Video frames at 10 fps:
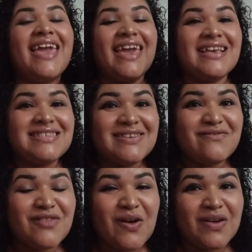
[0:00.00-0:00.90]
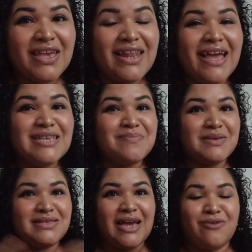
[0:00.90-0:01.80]
Esse vlog ele é
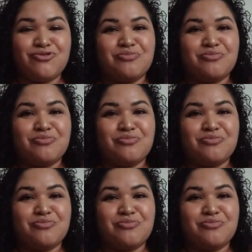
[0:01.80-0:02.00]
especial,